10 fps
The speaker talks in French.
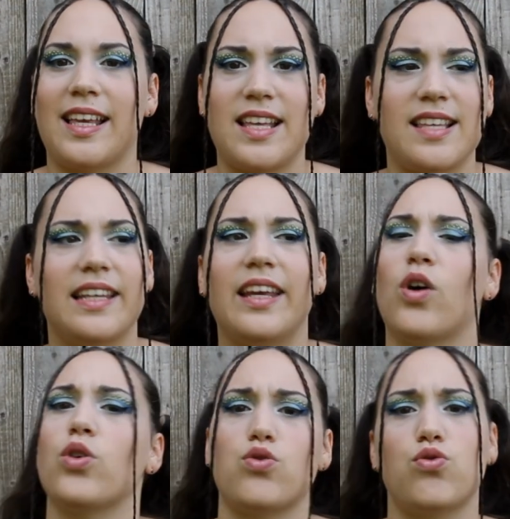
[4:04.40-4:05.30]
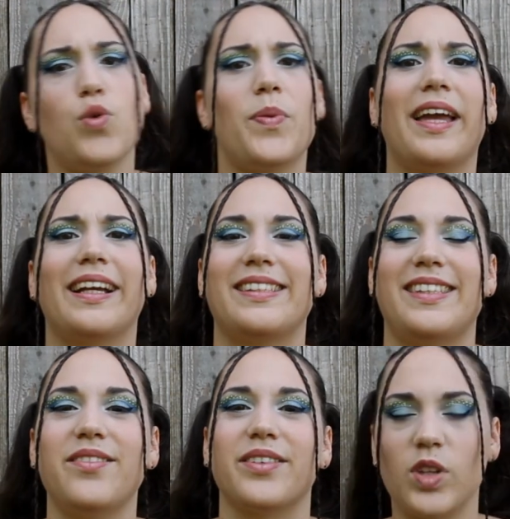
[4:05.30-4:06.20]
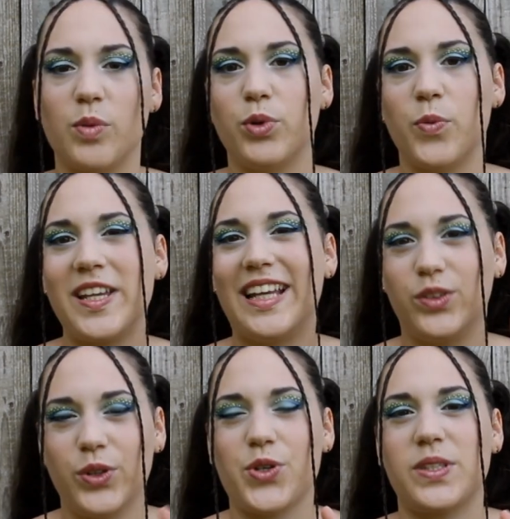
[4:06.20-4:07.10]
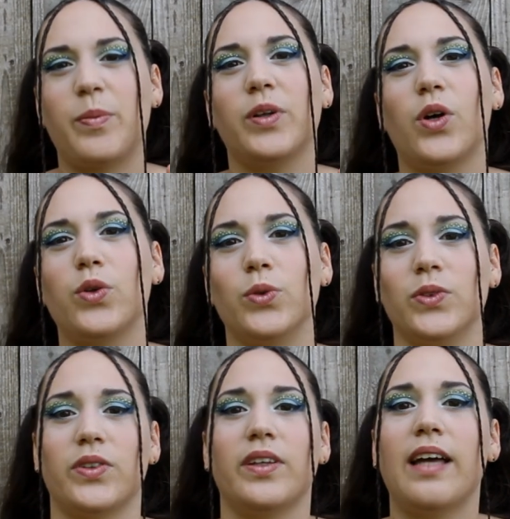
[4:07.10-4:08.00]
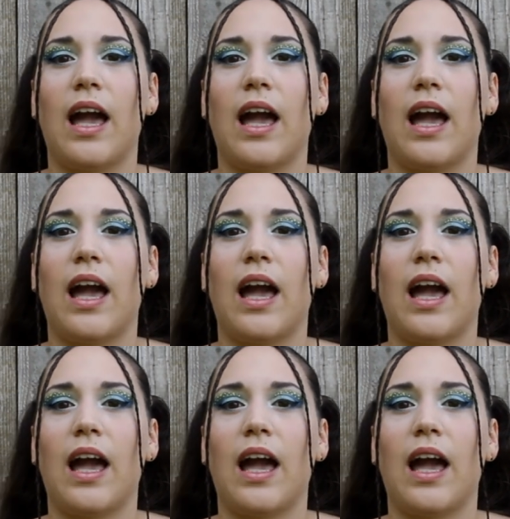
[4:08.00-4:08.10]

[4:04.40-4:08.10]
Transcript: car ça, ça les rend super agressives, pour moi, il y a deux choses à prendre en compte.